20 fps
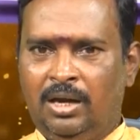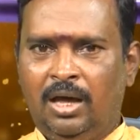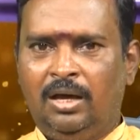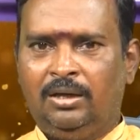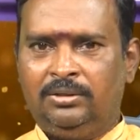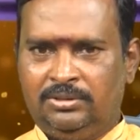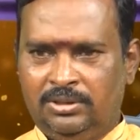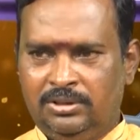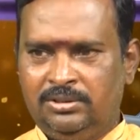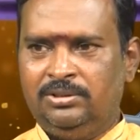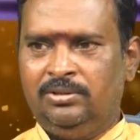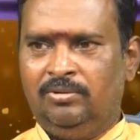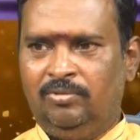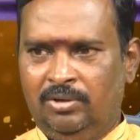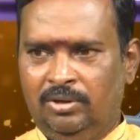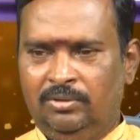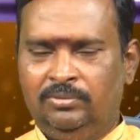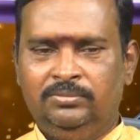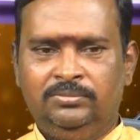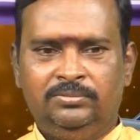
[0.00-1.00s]
నాకు తెలిసిన
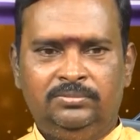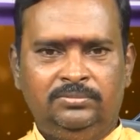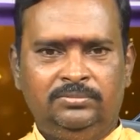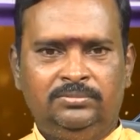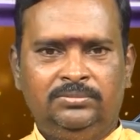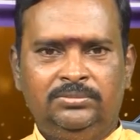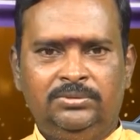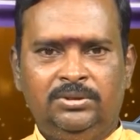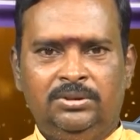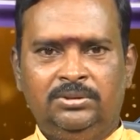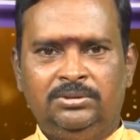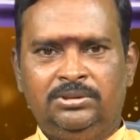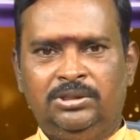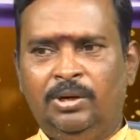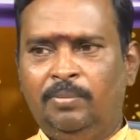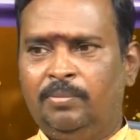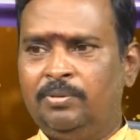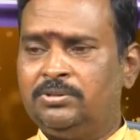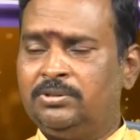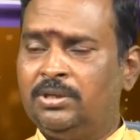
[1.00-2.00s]
వాళ్ళు
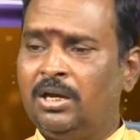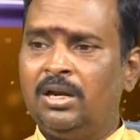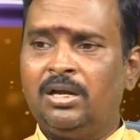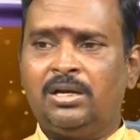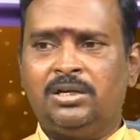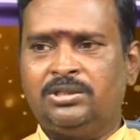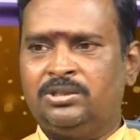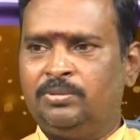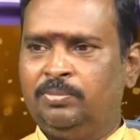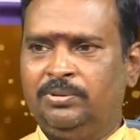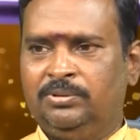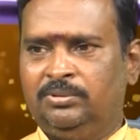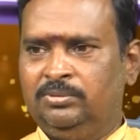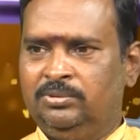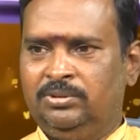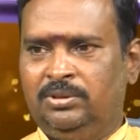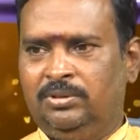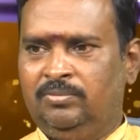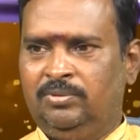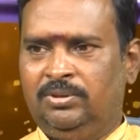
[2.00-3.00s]
చిన్నప్పుడు చాలా
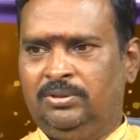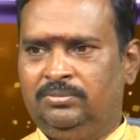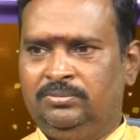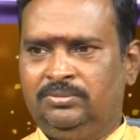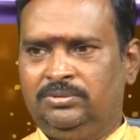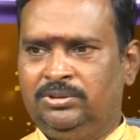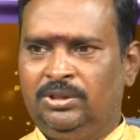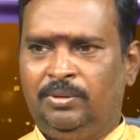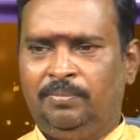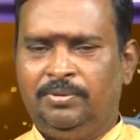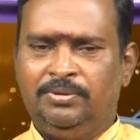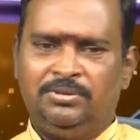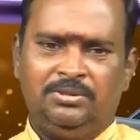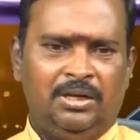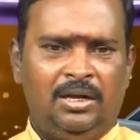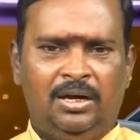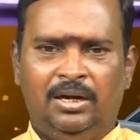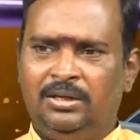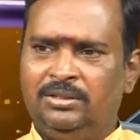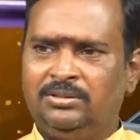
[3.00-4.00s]
కష్టపడుతుంటారు చిన్నప్పుడు
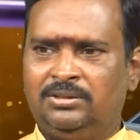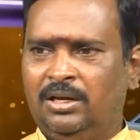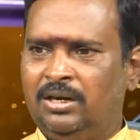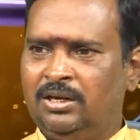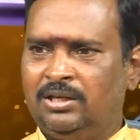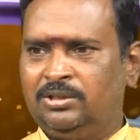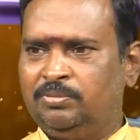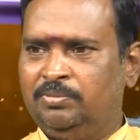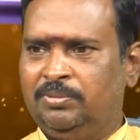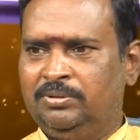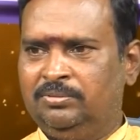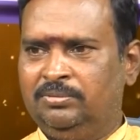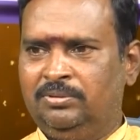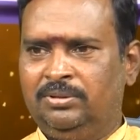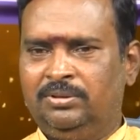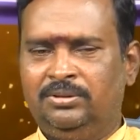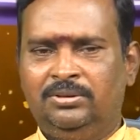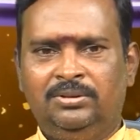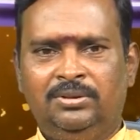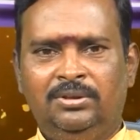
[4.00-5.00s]
చాలా అంటే చాలా
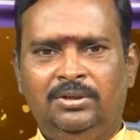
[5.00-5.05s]
కష్టపడతాడు